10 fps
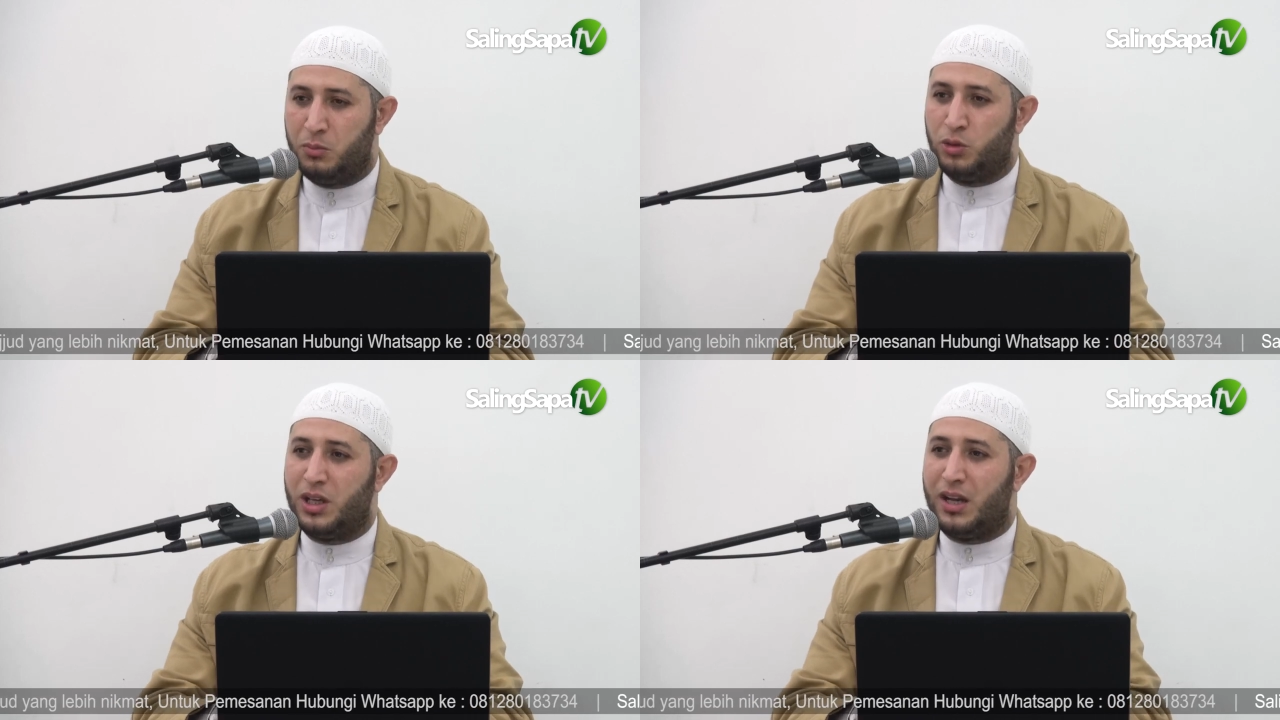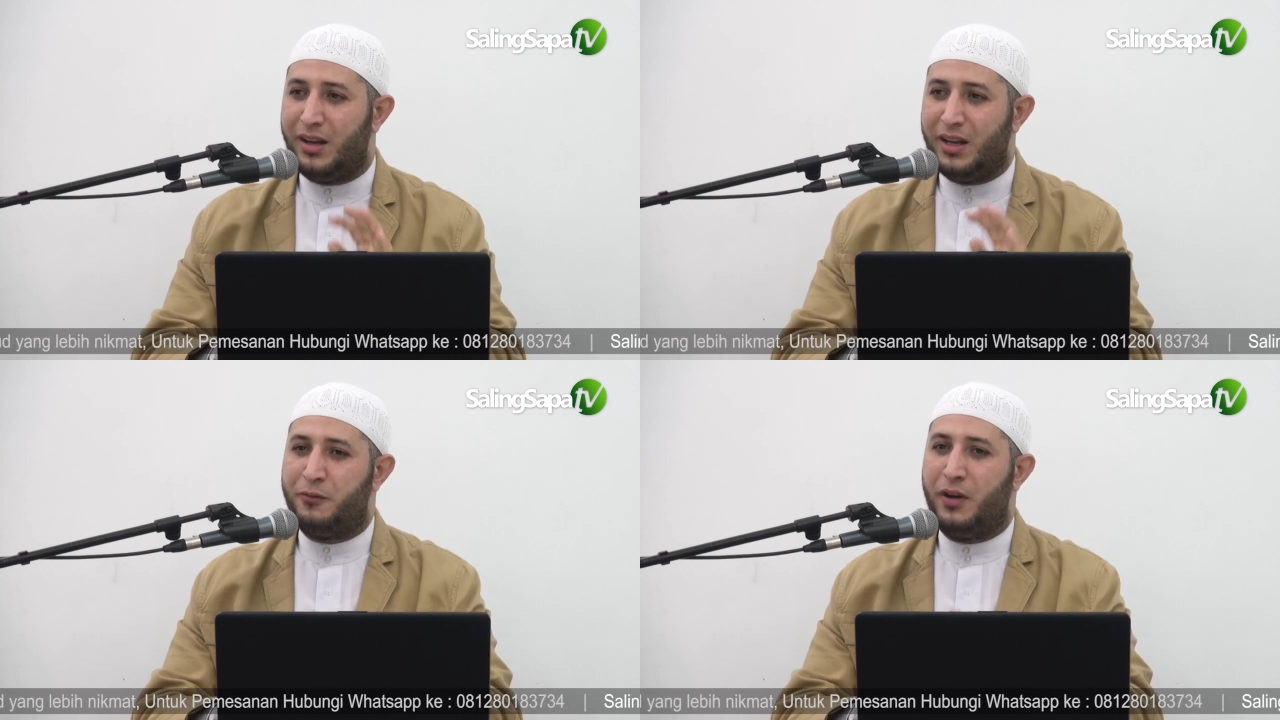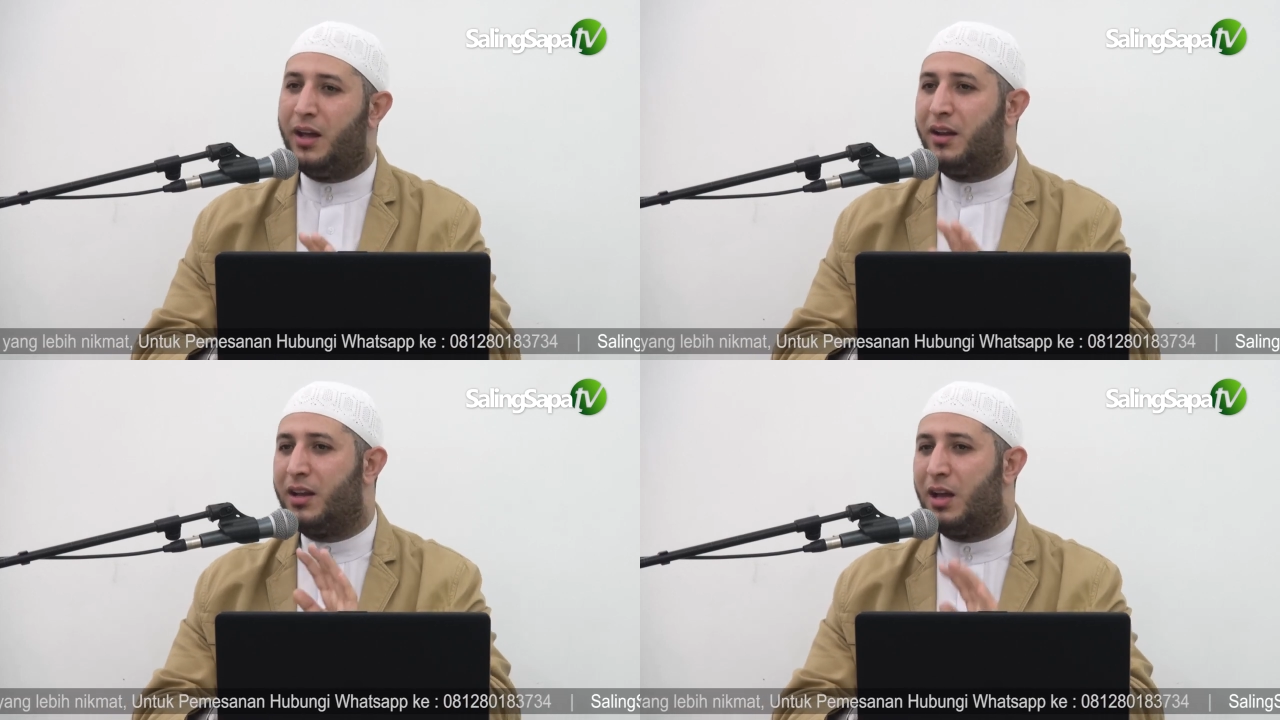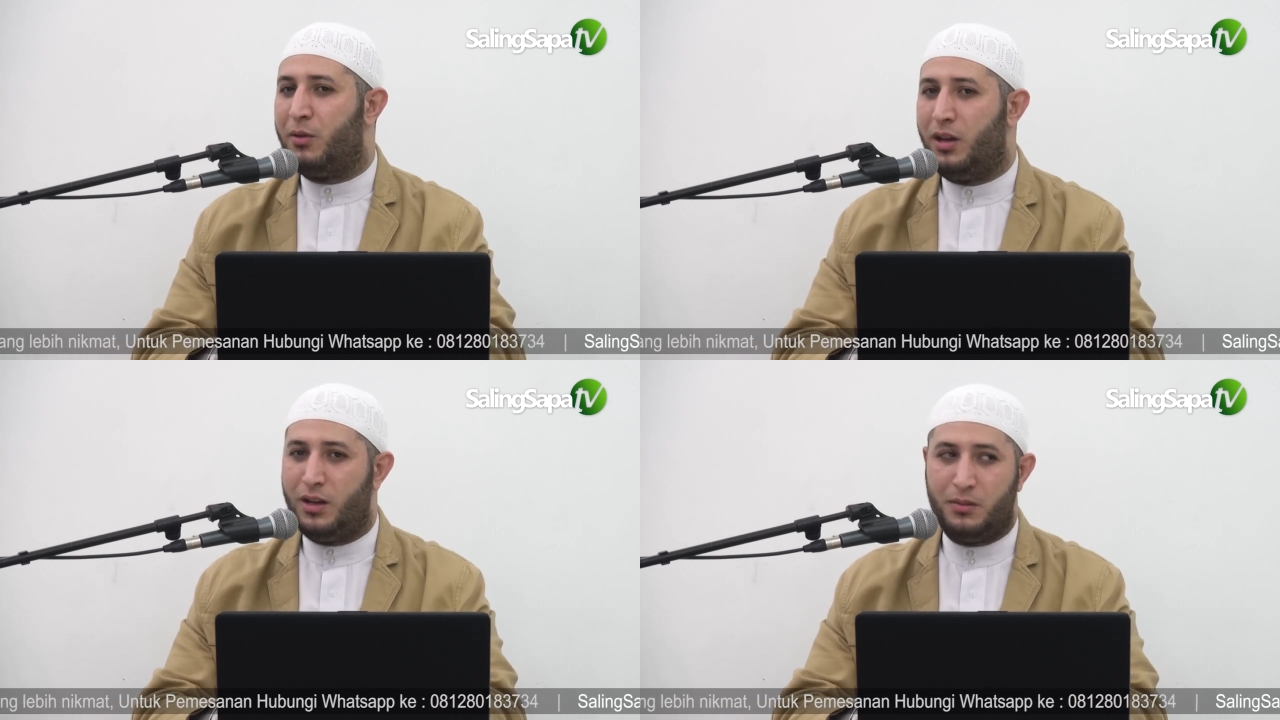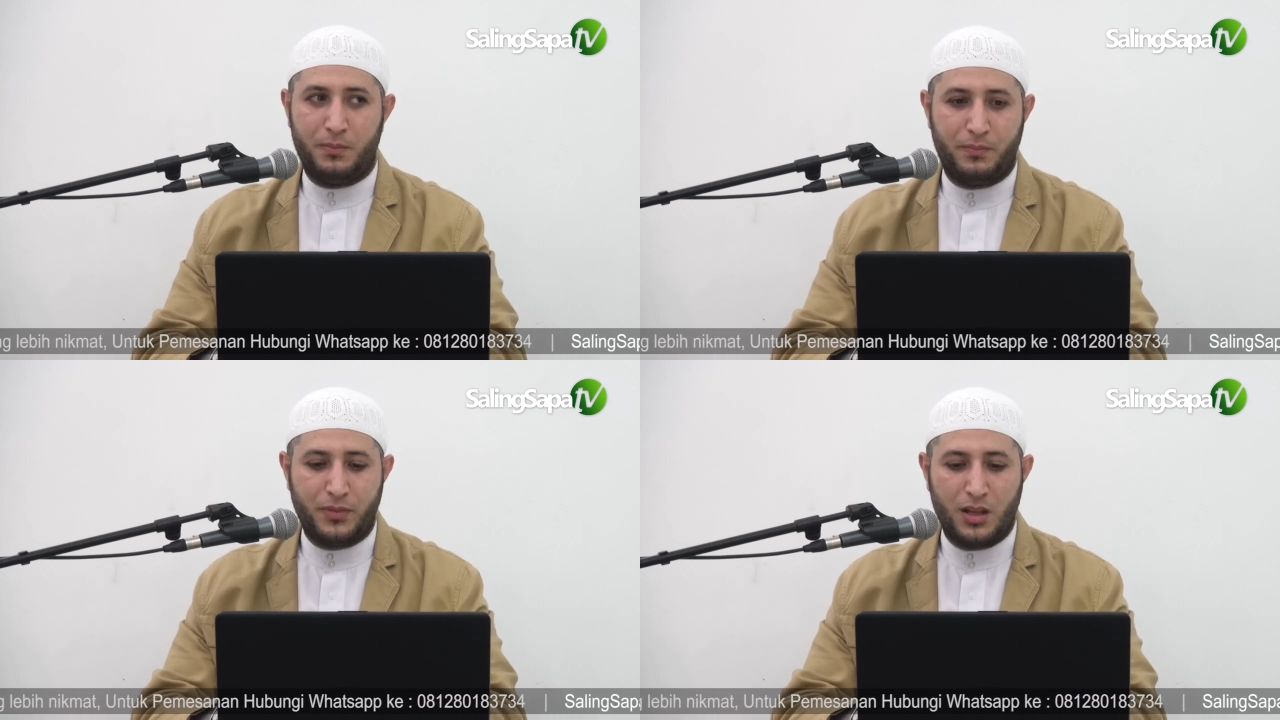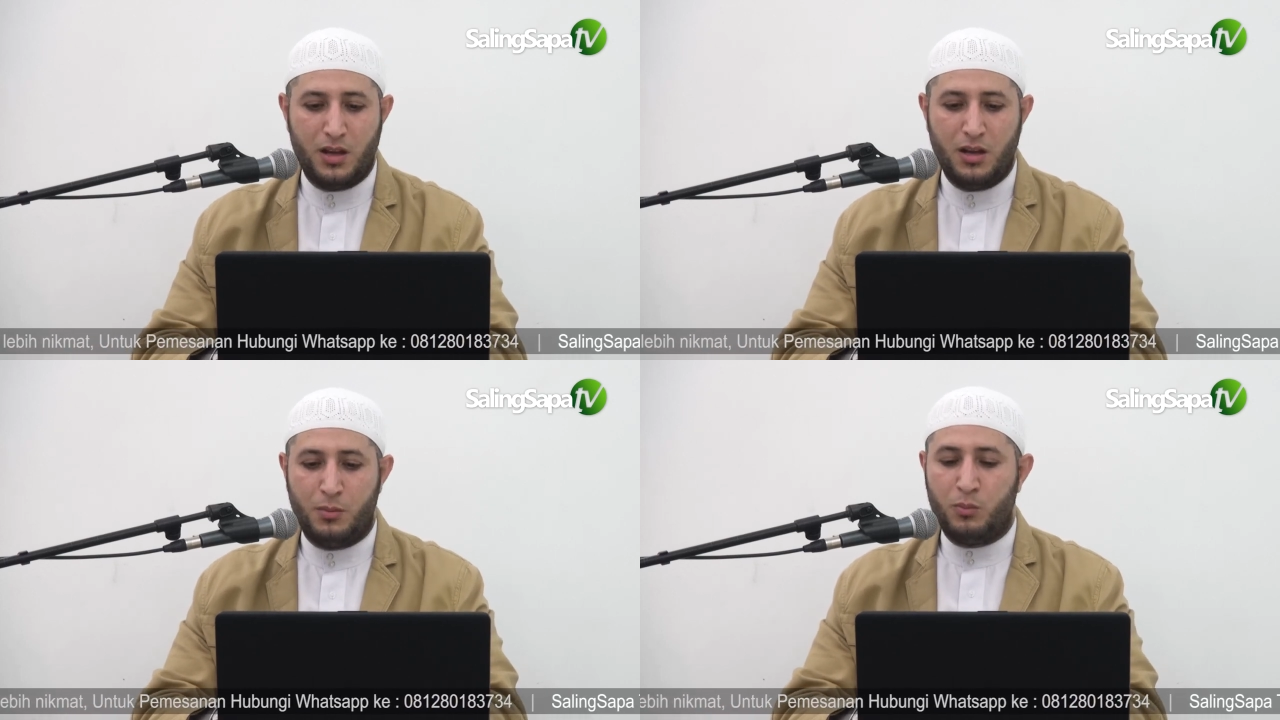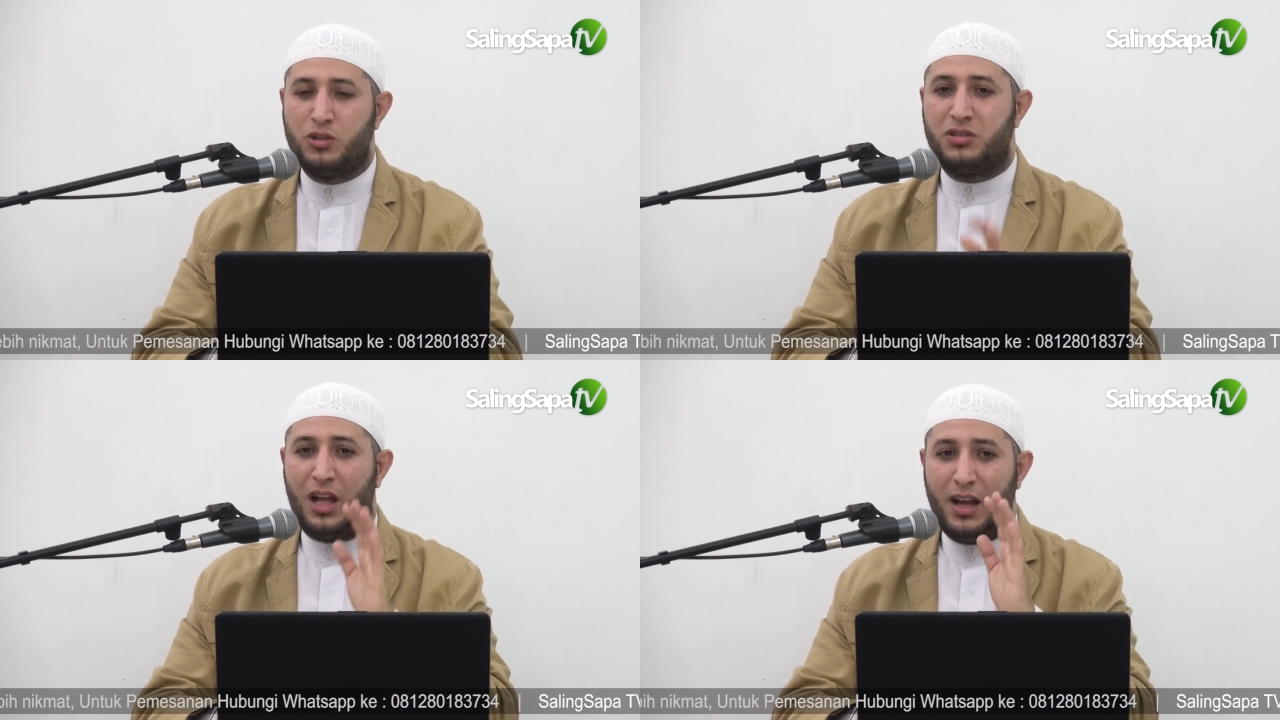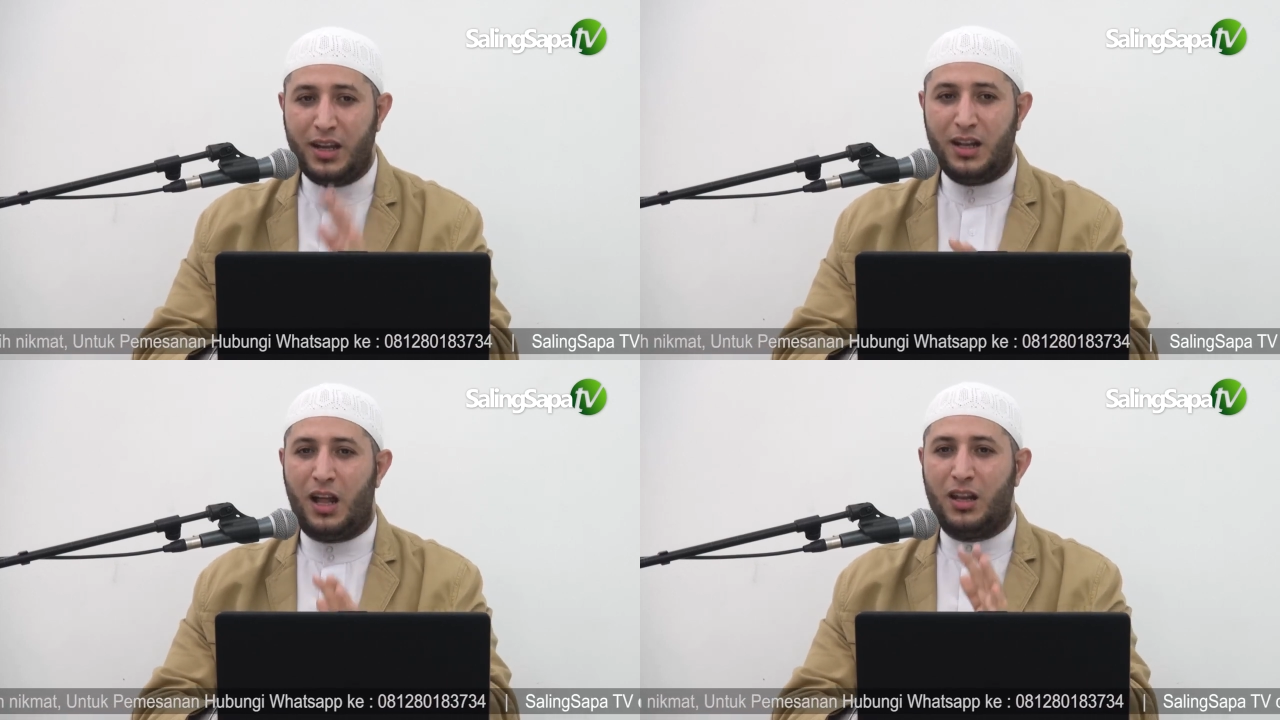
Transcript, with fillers: Mutakhallifa an rikabil ilm. Mustahil